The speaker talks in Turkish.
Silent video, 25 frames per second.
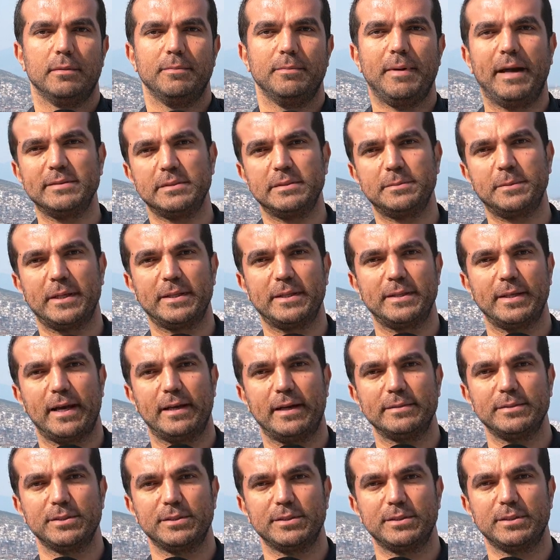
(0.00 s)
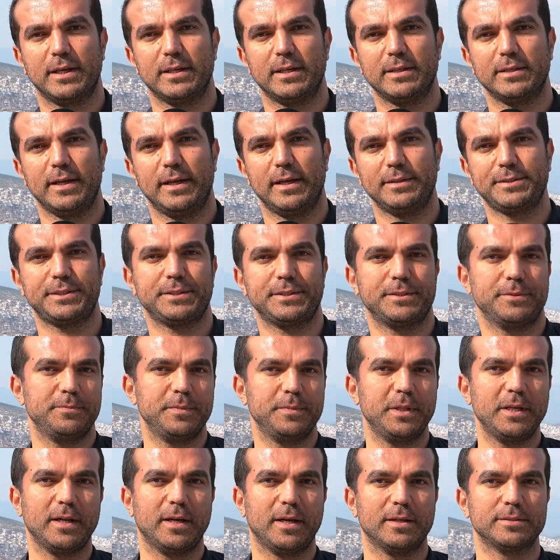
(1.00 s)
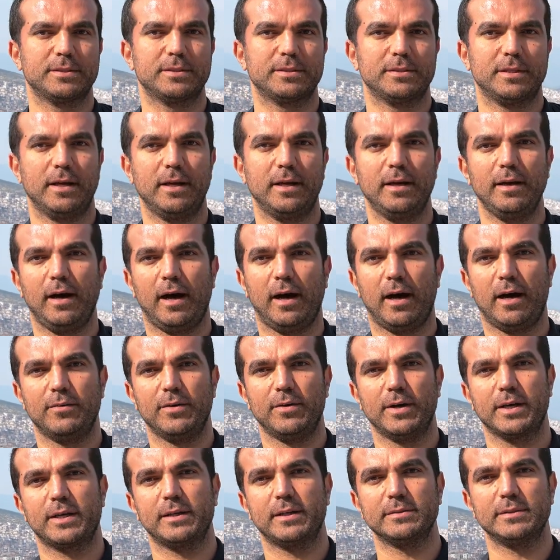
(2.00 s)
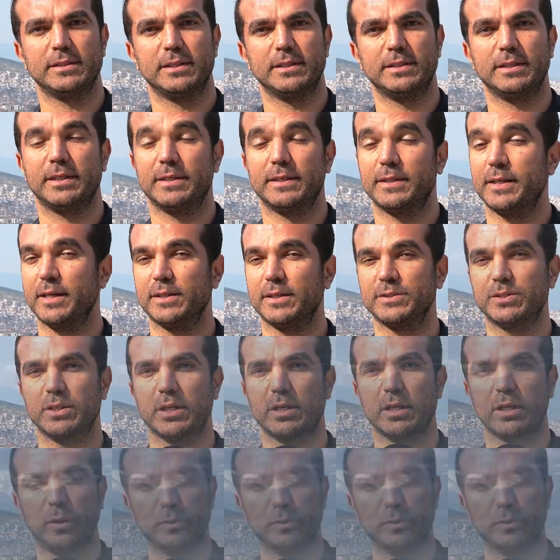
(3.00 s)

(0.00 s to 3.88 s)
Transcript: Merhaba değerli izleyenler. Milas'ta hava kirliliği ne yazık ki